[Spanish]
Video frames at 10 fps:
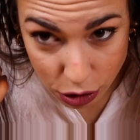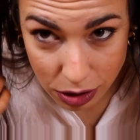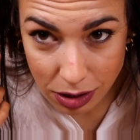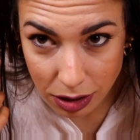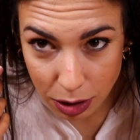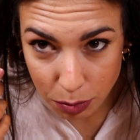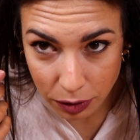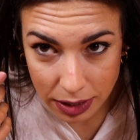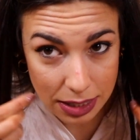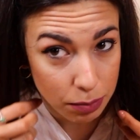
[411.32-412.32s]
no sé si lo
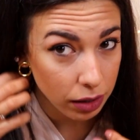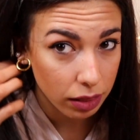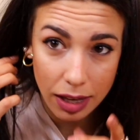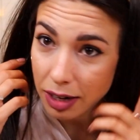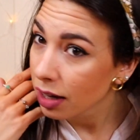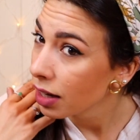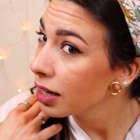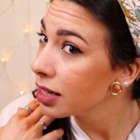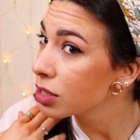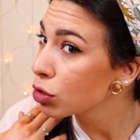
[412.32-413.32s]
podéis apreciar.
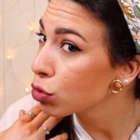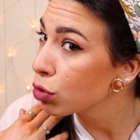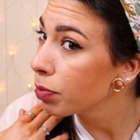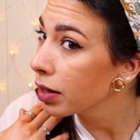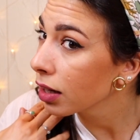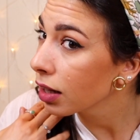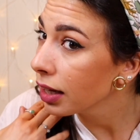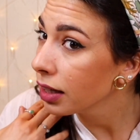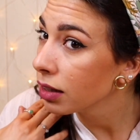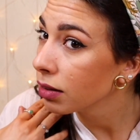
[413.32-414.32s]
Es súper
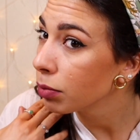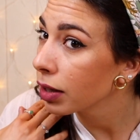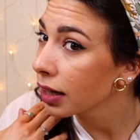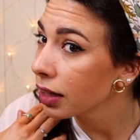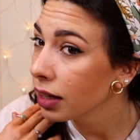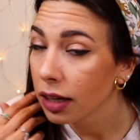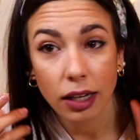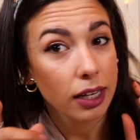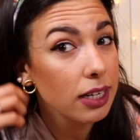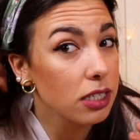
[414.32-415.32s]
por aquí.
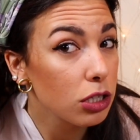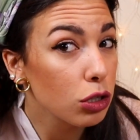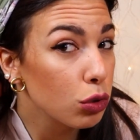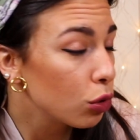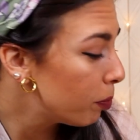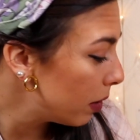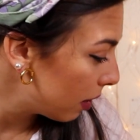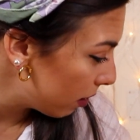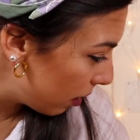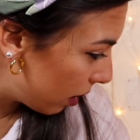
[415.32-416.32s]
Es
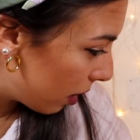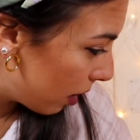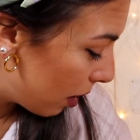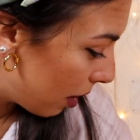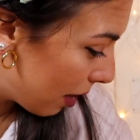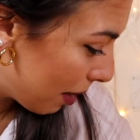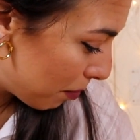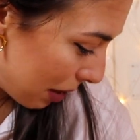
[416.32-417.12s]
súper de